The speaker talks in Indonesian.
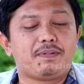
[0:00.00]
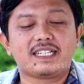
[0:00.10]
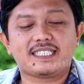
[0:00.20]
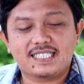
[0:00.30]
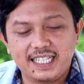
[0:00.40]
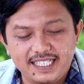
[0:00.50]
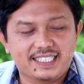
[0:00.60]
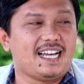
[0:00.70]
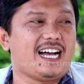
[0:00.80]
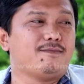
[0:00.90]
persis
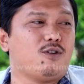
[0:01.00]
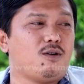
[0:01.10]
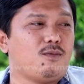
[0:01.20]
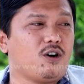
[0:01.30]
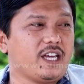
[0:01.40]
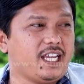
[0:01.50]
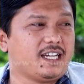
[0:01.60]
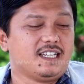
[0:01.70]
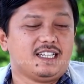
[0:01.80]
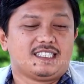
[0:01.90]
yang kamu omongin,
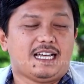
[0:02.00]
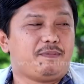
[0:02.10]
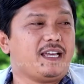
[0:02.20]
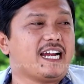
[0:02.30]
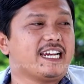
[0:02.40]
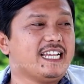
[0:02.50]
tapi nggak